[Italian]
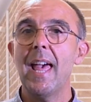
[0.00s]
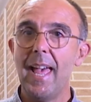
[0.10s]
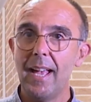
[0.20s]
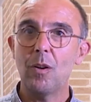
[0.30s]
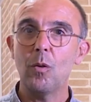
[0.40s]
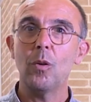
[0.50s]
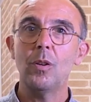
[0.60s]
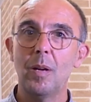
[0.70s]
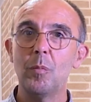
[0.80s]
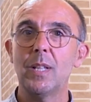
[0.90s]
Ecco
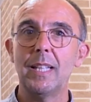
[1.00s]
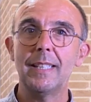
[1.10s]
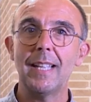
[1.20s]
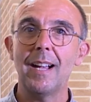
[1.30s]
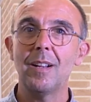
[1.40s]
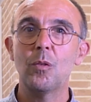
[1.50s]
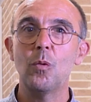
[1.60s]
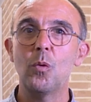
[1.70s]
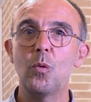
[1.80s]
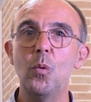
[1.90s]
la modalità
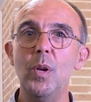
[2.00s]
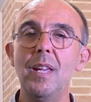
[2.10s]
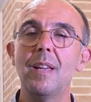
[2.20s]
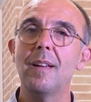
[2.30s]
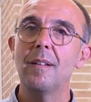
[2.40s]
con cui